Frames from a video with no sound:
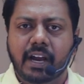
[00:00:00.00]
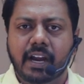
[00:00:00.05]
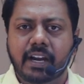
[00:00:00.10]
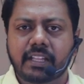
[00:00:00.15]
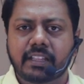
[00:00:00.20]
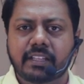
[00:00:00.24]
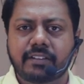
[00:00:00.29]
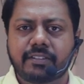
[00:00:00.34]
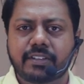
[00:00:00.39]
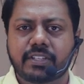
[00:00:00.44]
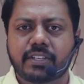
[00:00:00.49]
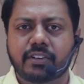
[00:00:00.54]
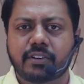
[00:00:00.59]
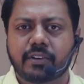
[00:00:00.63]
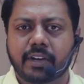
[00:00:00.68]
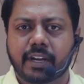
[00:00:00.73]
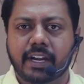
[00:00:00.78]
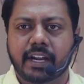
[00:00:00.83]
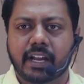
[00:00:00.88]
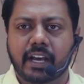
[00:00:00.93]
அடுத்த
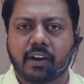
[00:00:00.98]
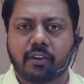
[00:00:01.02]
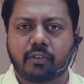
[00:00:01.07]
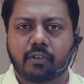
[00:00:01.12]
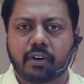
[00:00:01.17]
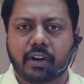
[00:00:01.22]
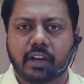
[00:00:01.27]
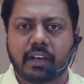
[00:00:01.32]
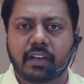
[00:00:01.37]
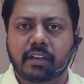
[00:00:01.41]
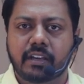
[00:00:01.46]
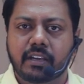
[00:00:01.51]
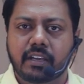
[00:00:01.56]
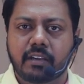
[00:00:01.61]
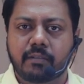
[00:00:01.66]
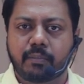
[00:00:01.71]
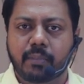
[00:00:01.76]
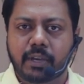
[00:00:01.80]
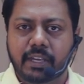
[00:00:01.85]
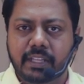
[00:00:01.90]
விஷயம் என்ன ஆகும்னா
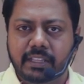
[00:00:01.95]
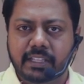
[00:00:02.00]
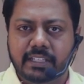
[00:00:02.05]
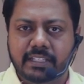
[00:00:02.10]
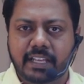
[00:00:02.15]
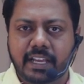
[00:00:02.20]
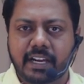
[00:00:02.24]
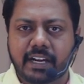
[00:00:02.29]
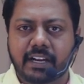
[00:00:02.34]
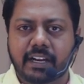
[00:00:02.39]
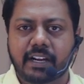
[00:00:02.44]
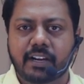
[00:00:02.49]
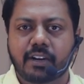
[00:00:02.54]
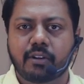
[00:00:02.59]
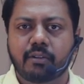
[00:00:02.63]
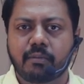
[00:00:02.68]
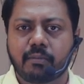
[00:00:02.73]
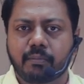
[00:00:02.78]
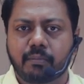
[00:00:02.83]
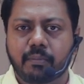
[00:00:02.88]
இப்போ இந்த சைடு
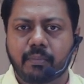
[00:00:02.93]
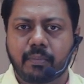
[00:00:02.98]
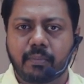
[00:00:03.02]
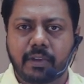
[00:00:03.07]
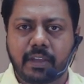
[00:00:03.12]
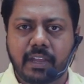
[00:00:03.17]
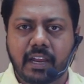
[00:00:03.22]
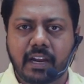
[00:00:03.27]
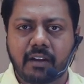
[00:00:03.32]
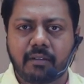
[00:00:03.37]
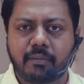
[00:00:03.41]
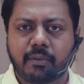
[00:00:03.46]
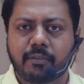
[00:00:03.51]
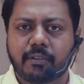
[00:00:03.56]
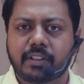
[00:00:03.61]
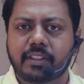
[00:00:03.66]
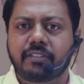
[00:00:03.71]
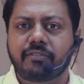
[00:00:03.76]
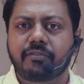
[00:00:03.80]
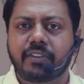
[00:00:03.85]
ரெண்டும் எலும்பு
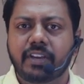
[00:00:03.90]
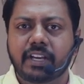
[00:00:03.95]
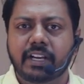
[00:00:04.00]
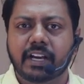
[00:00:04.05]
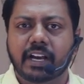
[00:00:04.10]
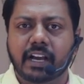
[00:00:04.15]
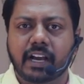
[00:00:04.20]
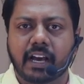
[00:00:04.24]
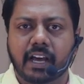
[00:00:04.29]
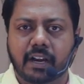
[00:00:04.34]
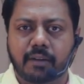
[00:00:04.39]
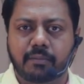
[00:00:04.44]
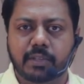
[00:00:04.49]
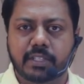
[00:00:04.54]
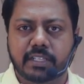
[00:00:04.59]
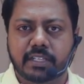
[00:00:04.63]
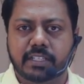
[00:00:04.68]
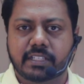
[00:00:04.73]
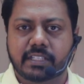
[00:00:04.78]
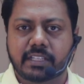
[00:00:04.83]
வந்து வீக்காக
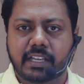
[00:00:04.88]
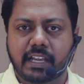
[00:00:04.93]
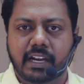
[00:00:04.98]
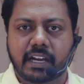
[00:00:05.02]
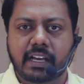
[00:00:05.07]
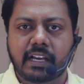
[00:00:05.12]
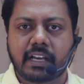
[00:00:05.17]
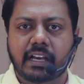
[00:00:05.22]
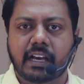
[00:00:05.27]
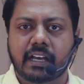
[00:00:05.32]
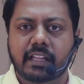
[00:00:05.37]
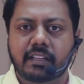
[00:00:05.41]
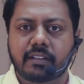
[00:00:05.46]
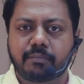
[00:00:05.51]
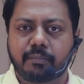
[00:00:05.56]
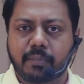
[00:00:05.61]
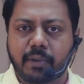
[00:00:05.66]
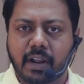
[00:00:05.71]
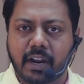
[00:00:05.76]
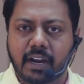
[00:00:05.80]
ஆரம்பிச்சிருச்சு ஏன்னா அது
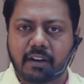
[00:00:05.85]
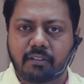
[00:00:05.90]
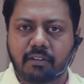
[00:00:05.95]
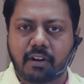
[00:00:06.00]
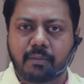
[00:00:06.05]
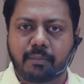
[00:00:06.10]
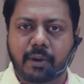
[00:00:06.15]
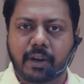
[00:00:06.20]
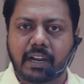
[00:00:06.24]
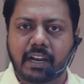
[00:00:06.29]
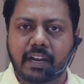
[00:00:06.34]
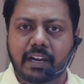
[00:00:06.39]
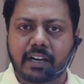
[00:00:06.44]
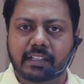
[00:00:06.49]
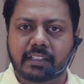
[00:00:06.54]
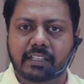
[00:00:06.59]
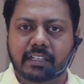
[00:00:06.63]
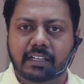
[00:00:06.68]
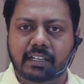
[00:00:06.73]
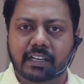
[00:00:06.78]
நடுவில் பல்
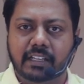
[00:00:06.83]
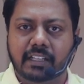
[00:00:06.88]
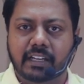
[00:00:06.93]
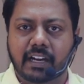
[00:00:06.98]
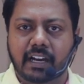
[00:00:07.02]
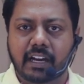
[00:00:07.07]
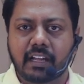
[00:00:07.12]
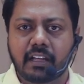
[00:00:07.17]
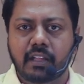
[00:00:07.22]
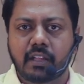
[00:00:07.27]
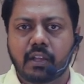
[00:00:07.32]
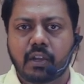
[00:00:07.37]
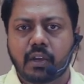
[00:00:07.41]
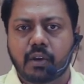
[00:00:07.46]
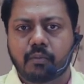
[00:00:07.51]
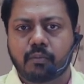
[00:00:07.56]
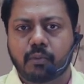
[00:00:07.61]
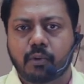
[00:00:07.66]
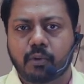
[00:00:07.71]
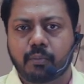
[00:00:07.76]
எடுத்திருக்கிறதுனால
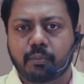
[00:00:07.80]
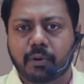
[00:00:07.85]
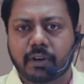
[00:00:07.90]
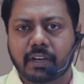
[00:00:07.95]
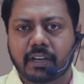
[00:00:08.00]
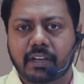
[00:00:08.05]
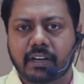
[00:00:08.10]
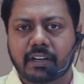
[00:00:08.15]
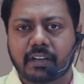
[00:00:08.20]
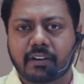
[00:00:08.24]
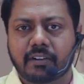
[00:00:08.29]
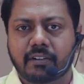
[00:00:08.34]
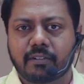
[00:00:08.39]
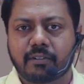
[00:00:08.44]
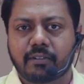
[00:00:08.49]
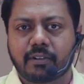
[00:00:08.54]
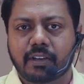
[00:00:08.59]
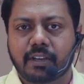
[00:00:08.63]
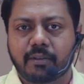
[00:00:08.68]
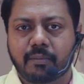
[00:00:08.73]
முன்பக்கம்
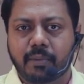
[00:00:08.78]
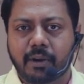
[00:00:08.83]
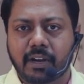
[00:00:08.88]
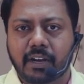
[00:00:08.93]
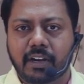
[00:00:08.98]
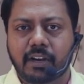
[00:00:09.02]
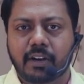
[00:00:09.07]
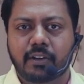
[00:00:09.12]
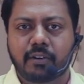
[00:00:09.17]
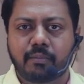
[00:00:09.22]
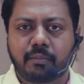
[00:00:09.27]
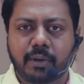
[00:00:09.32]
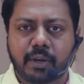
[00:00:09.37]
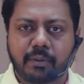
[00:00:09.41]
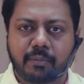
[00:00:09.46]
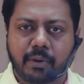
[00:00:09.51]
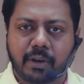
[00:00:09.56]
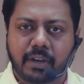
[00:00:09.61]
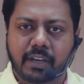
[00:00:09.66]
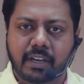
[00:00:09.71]
இருக்கக்கூடிய பல்லுலையும்
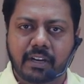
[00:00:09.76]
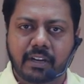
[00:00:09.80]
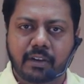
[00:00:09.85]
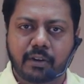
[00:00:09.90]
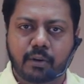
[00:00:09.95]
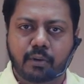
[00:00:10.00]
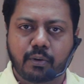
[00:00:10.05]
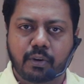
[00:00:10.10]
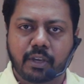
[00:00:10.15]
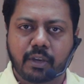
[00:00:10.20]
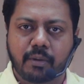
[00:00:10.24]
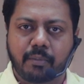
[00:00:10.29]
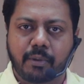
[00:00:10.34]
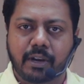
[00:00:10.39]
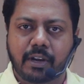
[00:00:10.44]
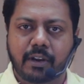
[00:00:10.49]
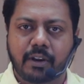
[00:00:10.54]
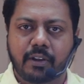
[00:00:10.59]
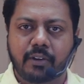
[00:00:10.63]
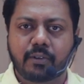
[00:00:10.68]
பின்பக்கம் இருக்கக்கூடிய
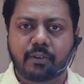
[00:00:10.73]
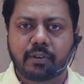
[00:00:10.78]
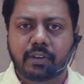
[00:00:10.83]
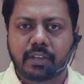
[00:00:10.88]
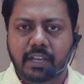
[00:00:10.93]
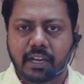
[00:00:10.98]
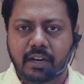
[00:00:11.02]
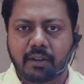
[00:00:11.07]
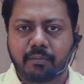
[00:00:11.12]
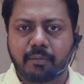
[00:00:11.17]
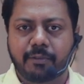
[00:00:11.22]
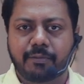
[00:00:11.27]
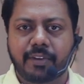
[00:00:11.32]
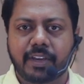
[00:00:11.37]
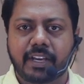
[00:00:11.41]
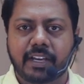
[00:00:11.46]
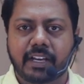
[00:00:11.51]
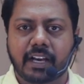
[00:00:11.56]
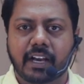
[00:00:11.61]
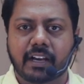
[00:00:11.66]
பல்லுலையும் எலும்பு
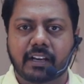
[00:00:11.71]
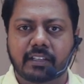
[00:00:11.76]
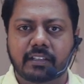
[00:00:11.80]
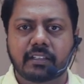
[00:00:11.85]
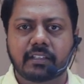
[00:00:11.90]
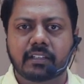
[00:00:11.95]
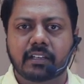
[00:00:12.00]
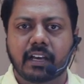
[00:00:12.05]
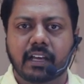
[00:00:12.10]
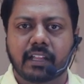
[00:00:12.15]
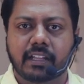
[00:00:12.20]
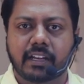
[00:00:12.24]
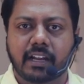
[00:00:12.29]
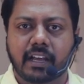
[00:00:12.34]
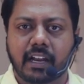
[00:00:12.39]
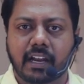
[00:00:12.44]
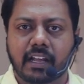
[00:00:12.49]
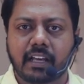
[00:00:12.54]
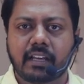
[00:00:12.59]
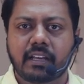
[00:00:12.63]
வீக் ஆகுது
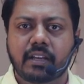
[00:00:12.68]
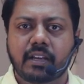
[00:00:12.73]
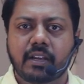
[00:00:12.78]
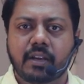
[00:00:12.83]
அதனால